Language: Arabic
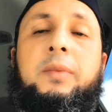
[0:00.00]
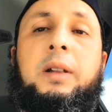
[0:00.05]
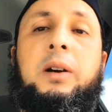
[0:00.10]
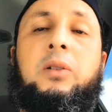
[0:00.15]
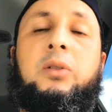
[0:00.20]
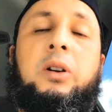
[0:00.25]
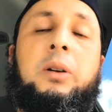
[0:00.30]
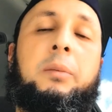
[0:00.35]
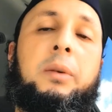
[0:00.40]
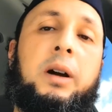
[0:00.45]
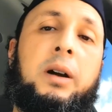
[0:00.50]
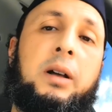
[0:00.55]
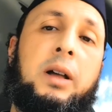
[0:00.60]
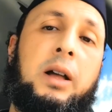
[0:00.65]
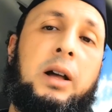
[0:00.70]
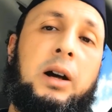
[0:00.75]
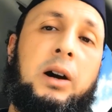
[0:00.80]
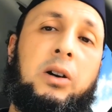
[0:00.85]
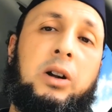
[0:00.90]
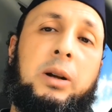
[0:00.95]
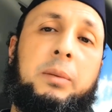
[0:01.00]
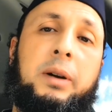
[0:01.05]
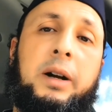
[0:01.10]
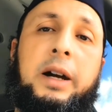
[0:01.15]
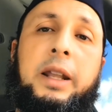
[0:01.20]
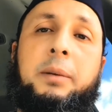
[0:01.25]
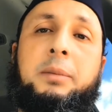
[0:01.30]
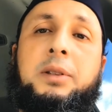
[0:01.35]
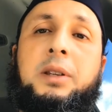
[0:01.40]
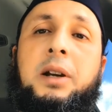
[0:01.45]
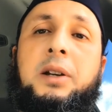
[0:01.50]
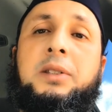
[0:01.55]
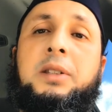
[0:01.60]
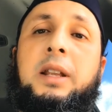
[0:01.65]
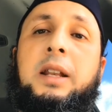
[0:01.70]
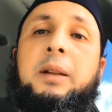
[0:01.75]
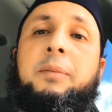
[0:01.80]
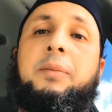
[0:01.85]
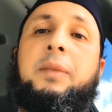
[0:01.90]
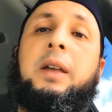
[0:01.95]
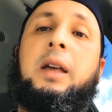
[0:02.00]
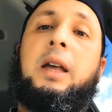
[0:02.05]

أو كما أو كما قال النبي صلى الله عليه وسلم